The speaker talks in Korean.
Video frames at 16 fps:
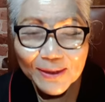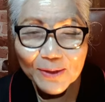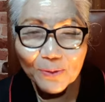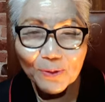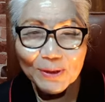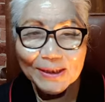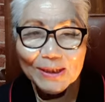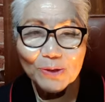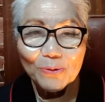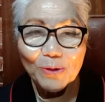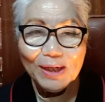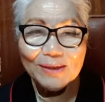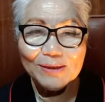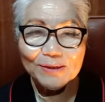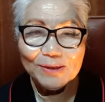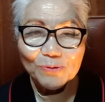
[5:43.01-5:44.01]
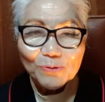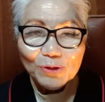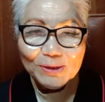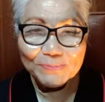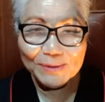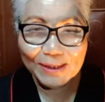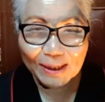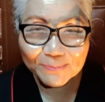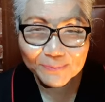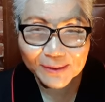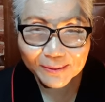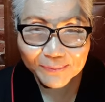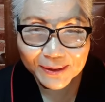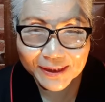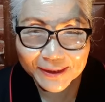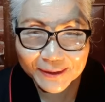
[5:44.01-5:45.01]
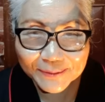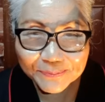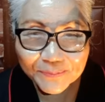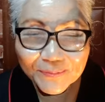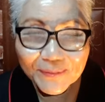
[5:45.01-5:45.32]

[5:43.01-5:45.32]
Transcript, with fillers: 오늘 일용할 것을 주심을 감사합니다.